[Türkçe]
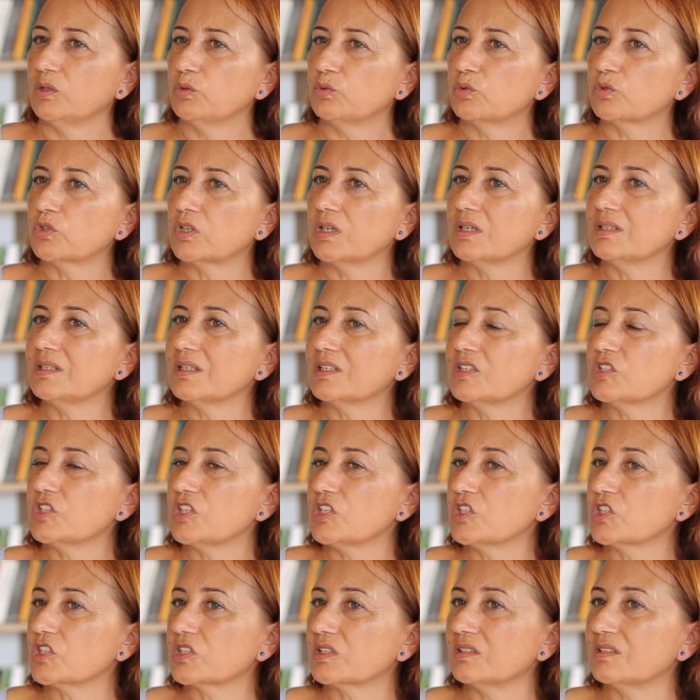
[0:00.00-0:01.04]
Türkiye'deki
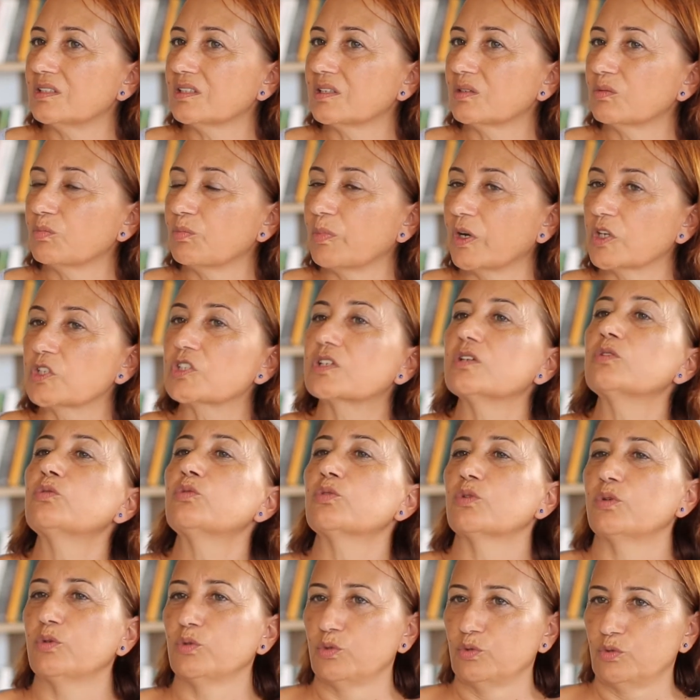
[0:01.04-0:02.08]
çeşitlilik başka
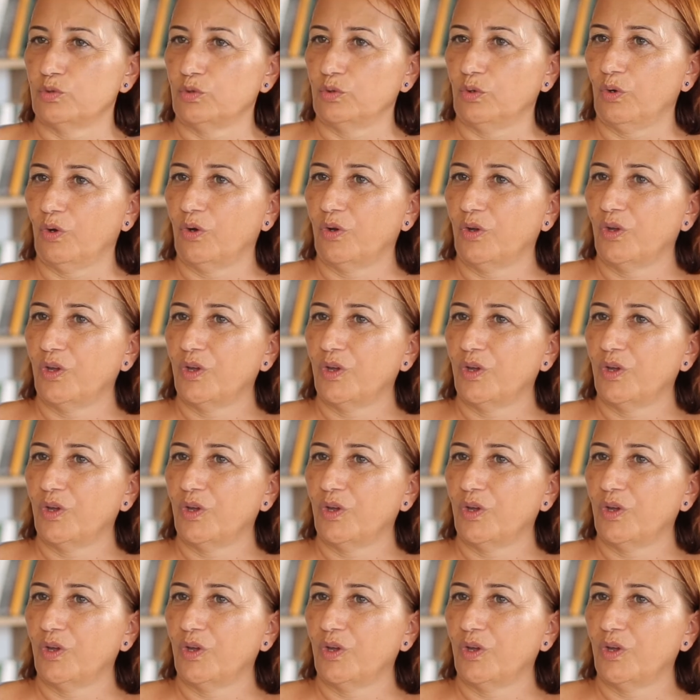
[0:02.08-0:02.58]
türlü yürüyor.